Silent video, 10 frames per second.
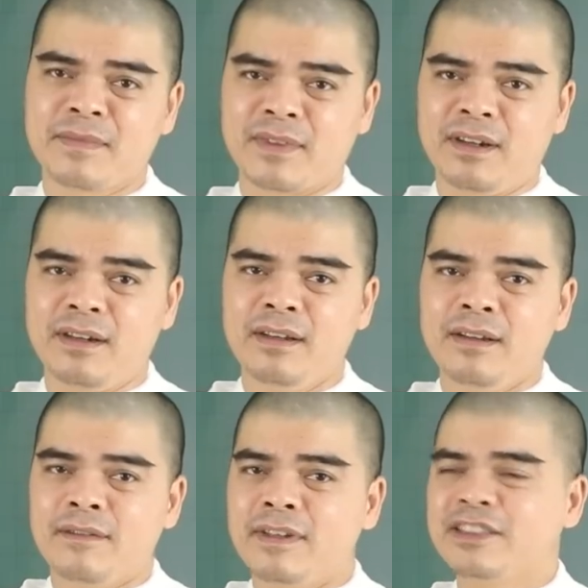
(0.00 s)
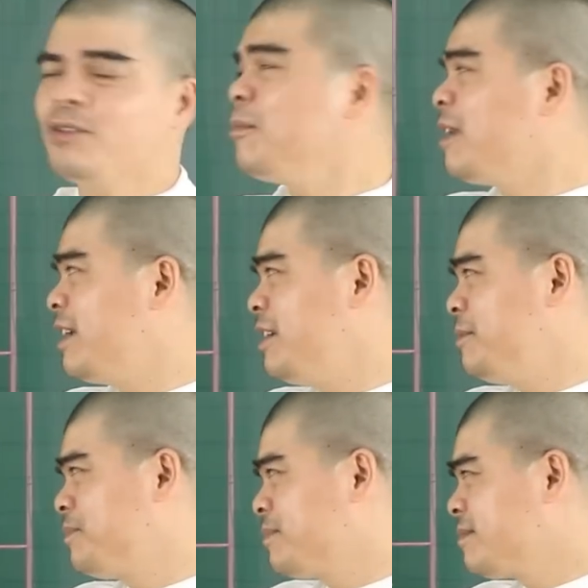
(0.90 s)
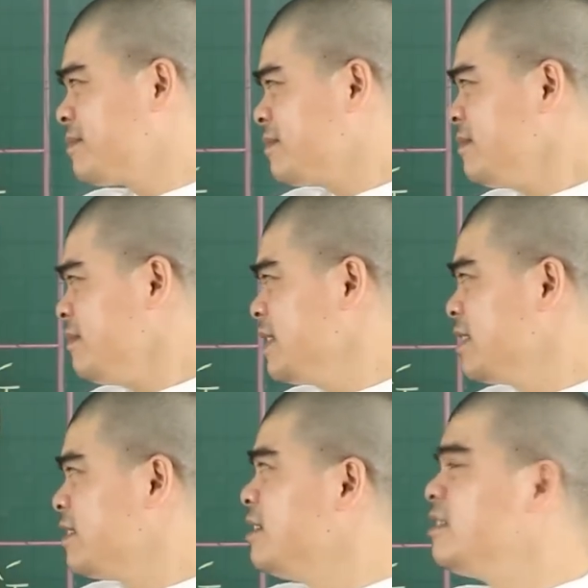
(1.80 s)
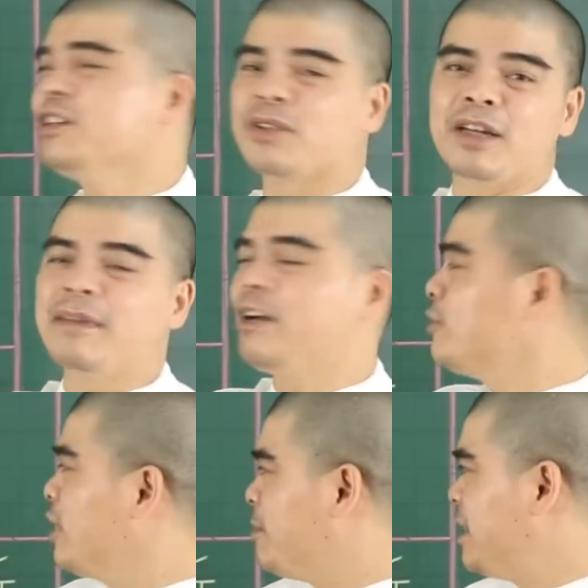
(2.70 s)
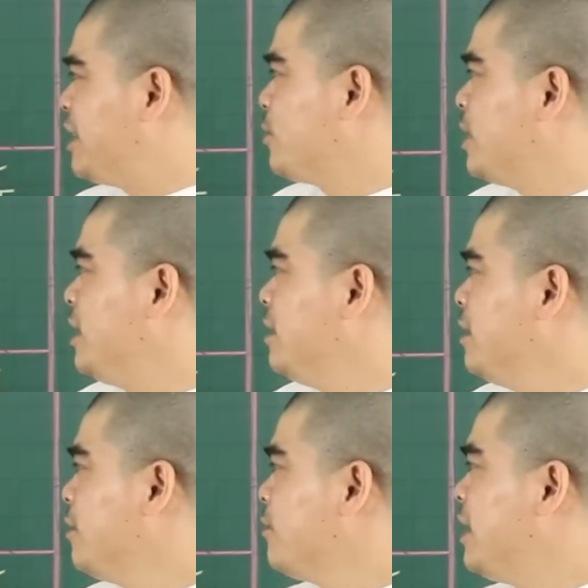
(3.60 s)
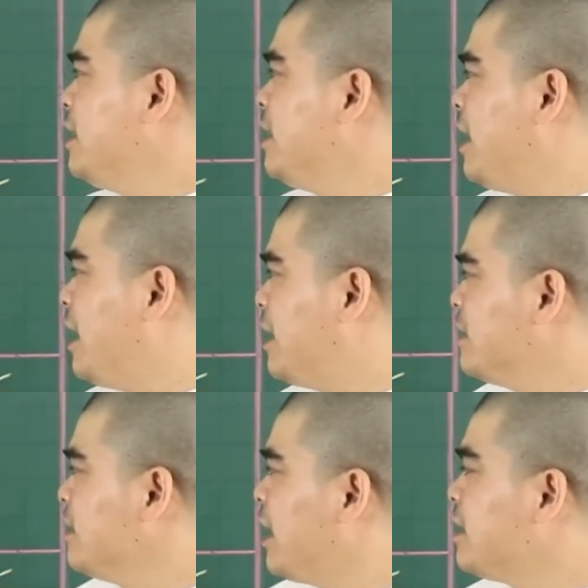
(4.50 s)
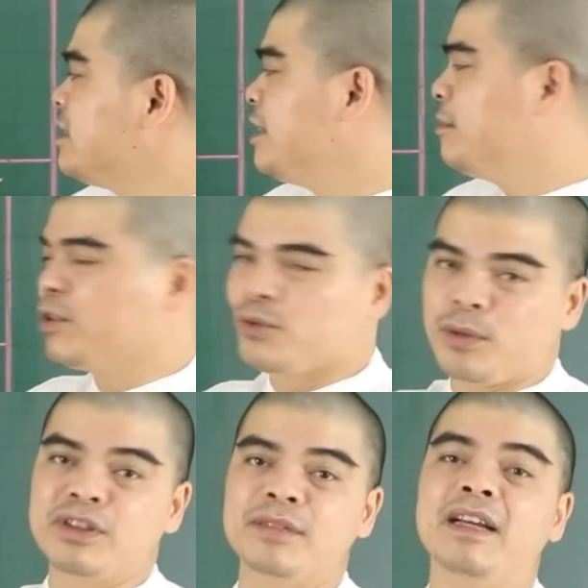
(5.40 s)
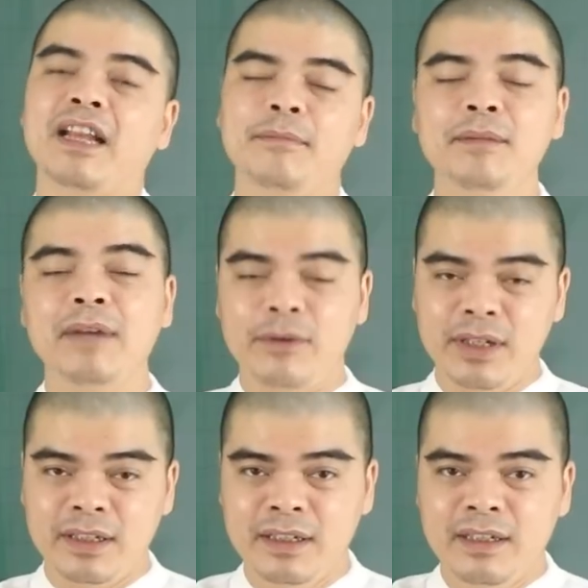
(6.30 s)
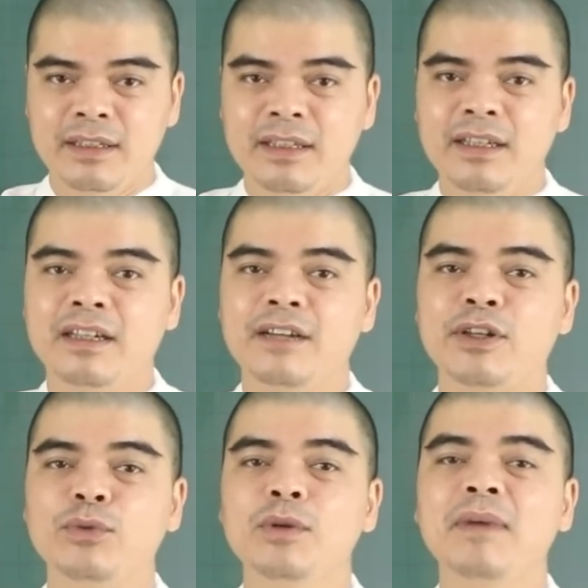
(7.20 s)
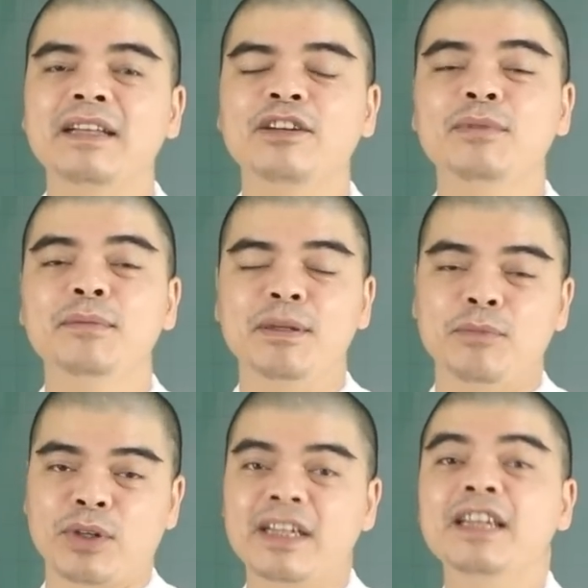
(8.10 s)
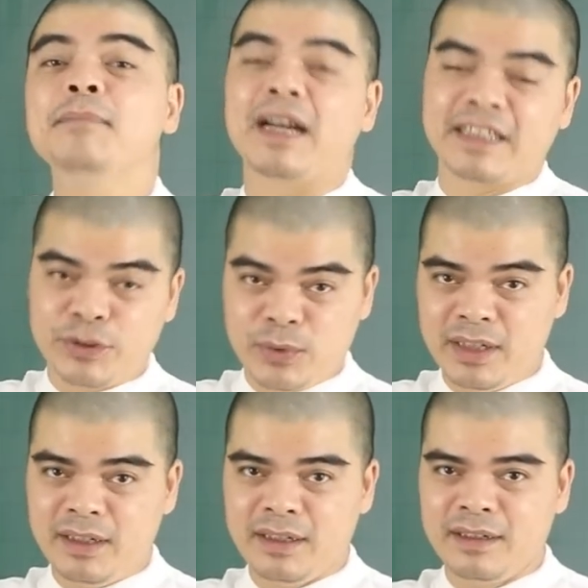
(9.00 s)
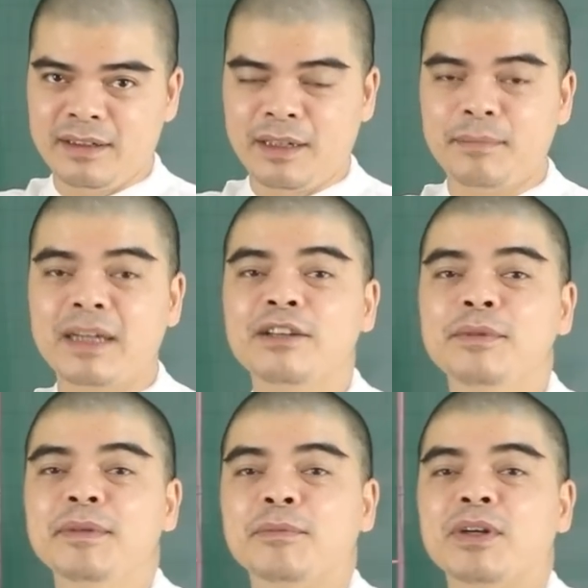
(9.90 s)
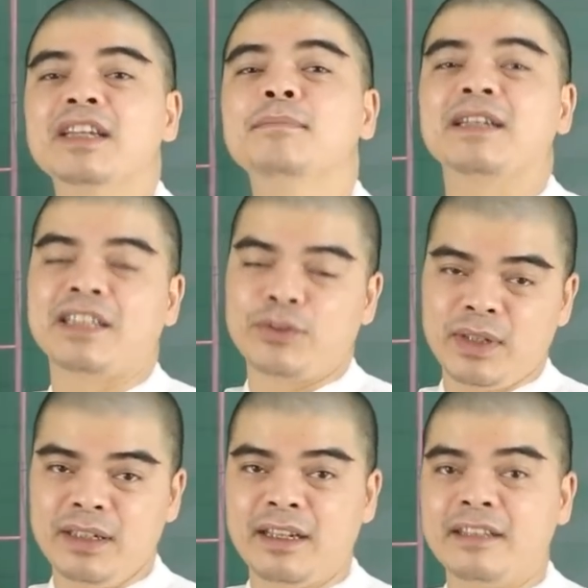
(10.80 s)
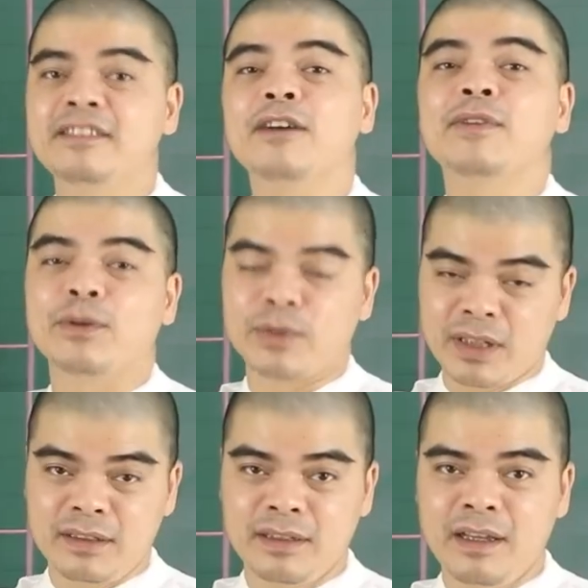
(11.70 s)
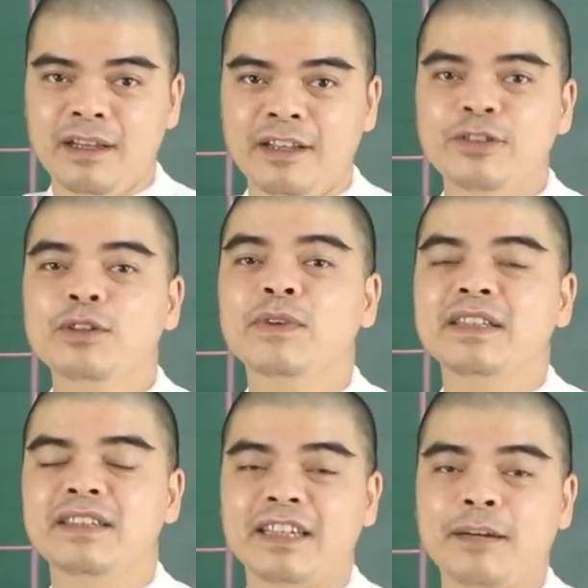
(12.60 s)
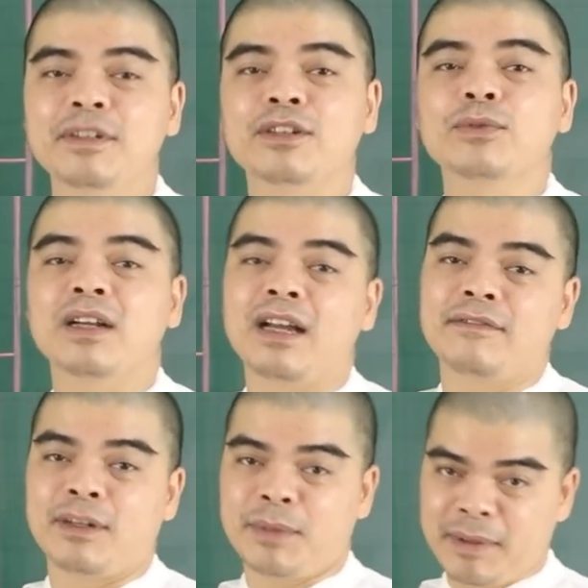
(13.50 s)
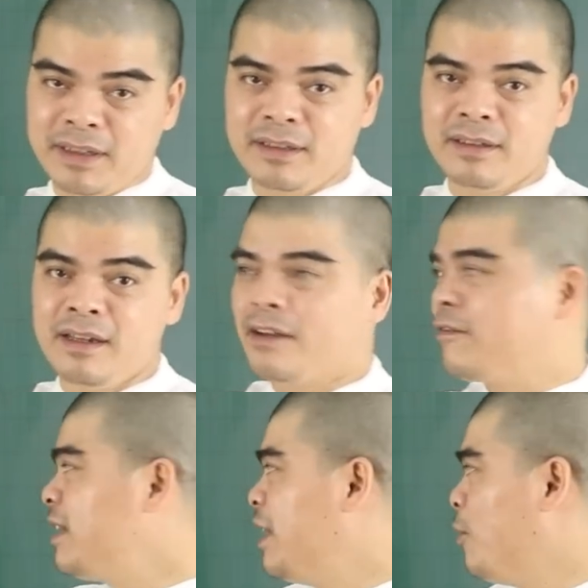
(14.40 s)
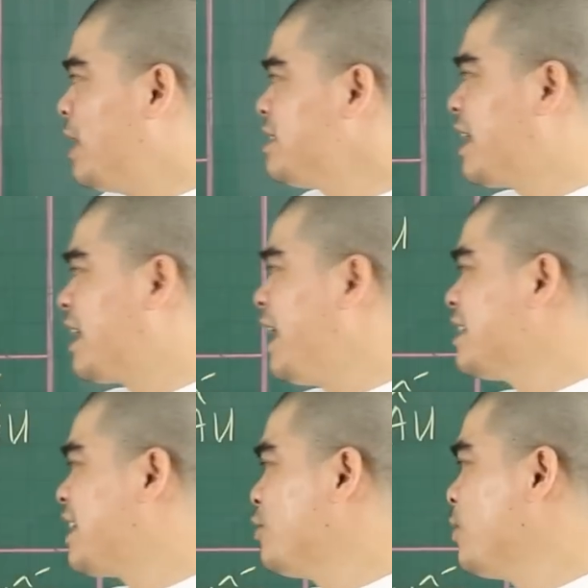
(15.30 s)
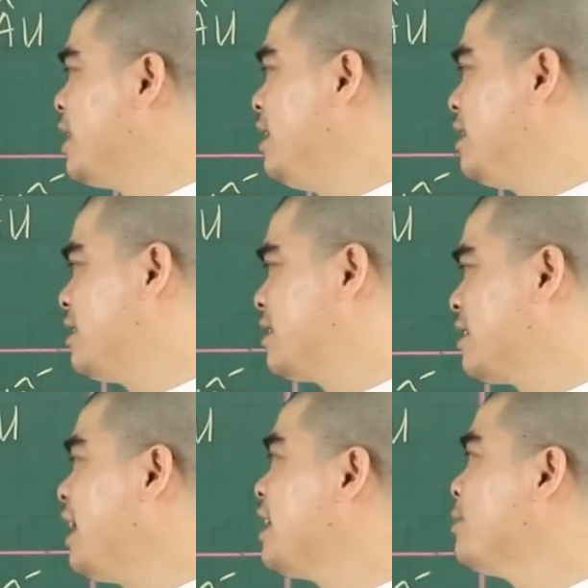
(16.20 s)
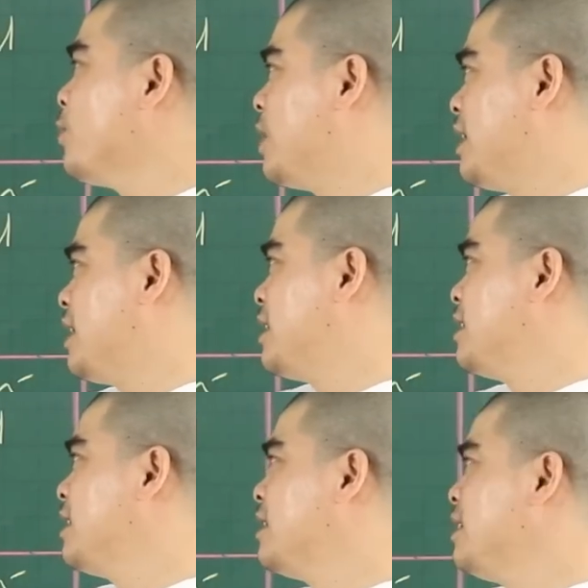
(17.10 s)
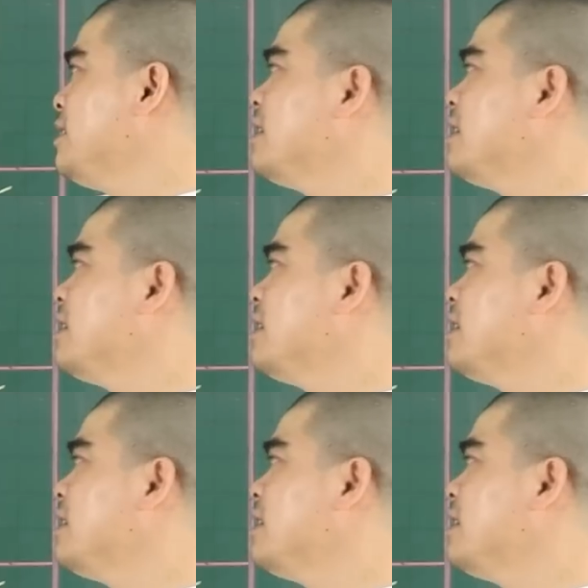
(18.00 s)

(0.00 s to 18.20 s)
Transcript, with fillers: Đó. Và trong năm nay ấy, thì những người tuổi Ất Mão do gặp hạn Thái Tuế, vậy nên là những anh chị mà tuổi 1975 Ất Mão ấy, thì cần phải luôn mang theo bên mình một cái kim bài Thái Tuế. Để mang theo bên mình một kim bài Thái Tuế để trợ vận hộ thân, giúp cho vận trình năm được thuận lợi và may mắn hơn. Và để hóa giải cái hạn Thái Tuế, cái hạn 5 tuổi này, ít